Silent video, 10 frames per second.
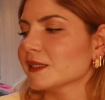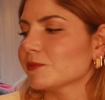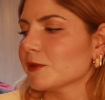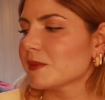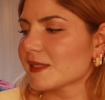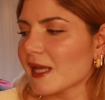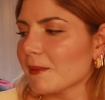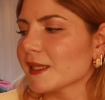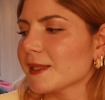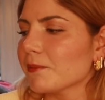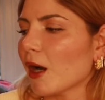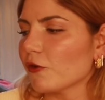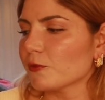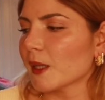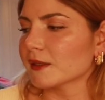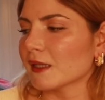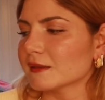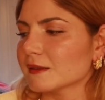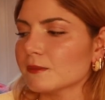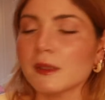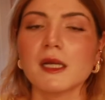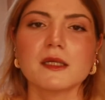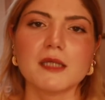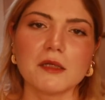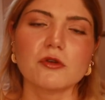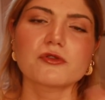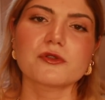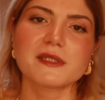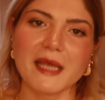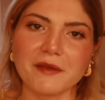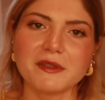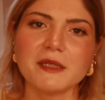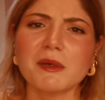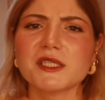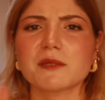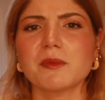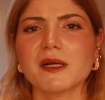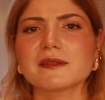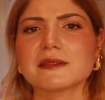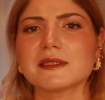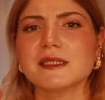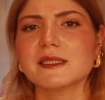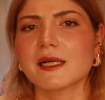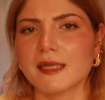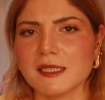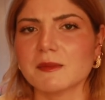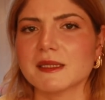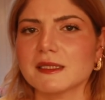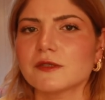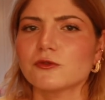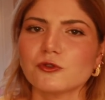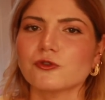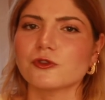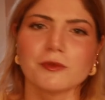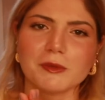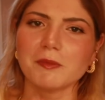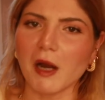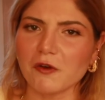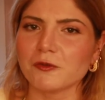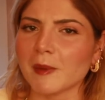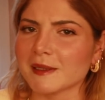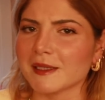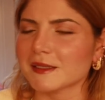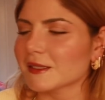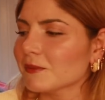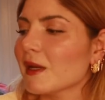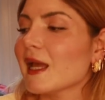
Şimdi bir sevmediğim parfüm anlattım. Daha doğrusu sevdiğim ancak parasını hiç hak etmediğini düşündüğüm bir parfüm anlattım.